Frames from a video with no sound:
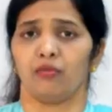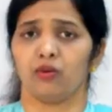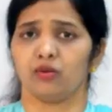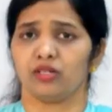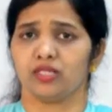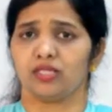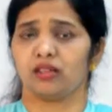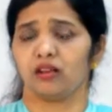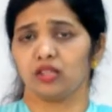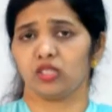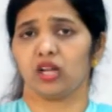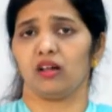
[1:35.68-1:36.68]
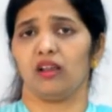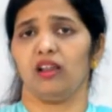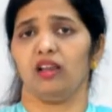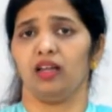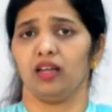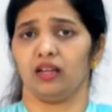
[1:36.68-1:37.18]
அப்போ ஒரு
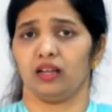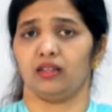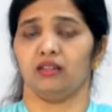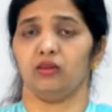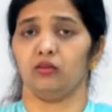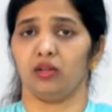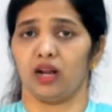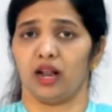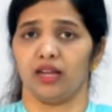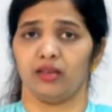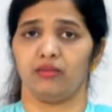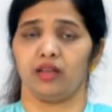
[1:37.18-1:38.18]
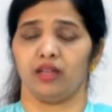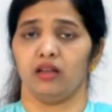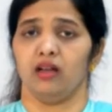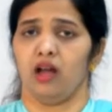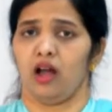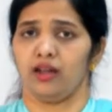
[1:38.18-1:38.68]
சிறைச்சாலையில் கிடந்த ஒரு அடிமை
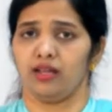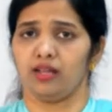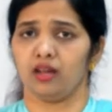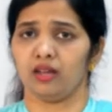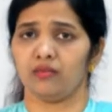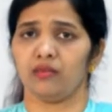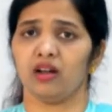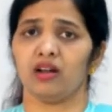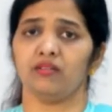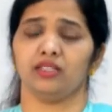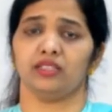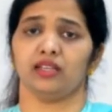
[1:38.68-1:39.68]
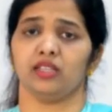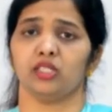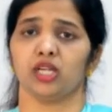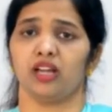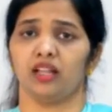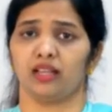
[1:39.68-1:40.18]
அநியாயமாக அவன்
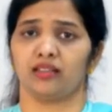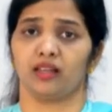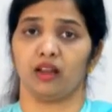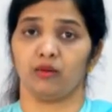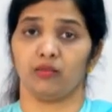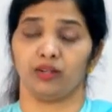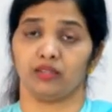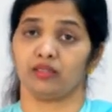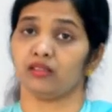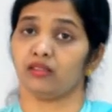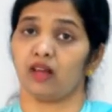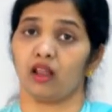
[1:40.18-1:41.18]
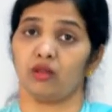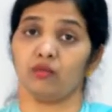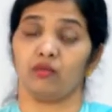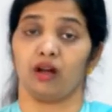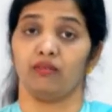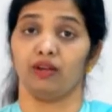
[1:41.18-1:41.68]
சிறைச்சாலையில் தள்ளப்பட்டிருந்தாலும்
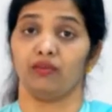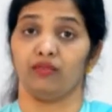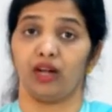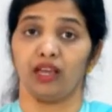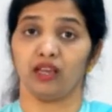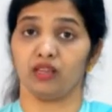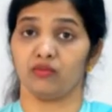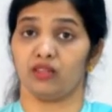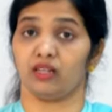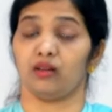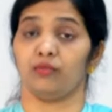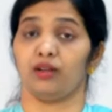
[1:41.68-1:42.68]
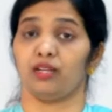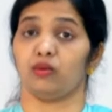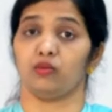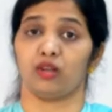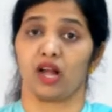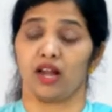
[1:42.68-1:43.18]
அவன் விலைக்கு விற்கப்பட்ட
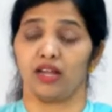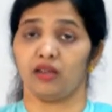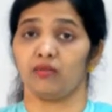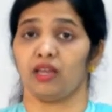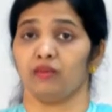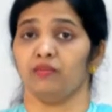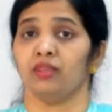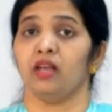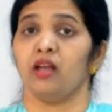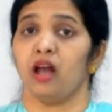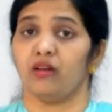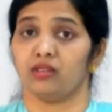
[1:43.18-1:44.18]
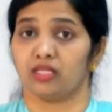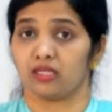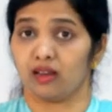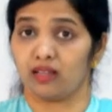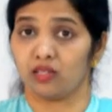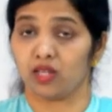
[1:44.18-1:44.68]
ஒரு அடிமை அவன்
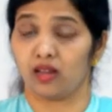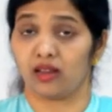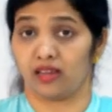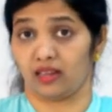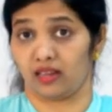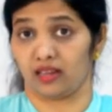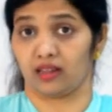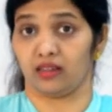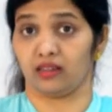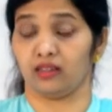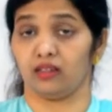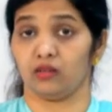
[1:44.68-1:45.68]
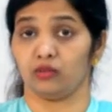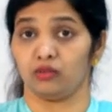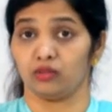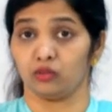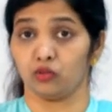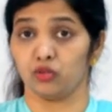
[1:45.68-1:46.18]
சிறைச்சாலையில் கிடக்கிற
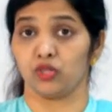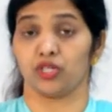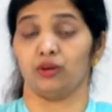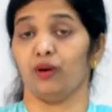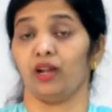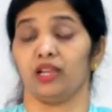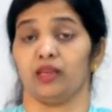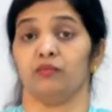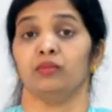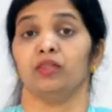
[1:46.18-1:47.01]
ஒரு குற்றவாளி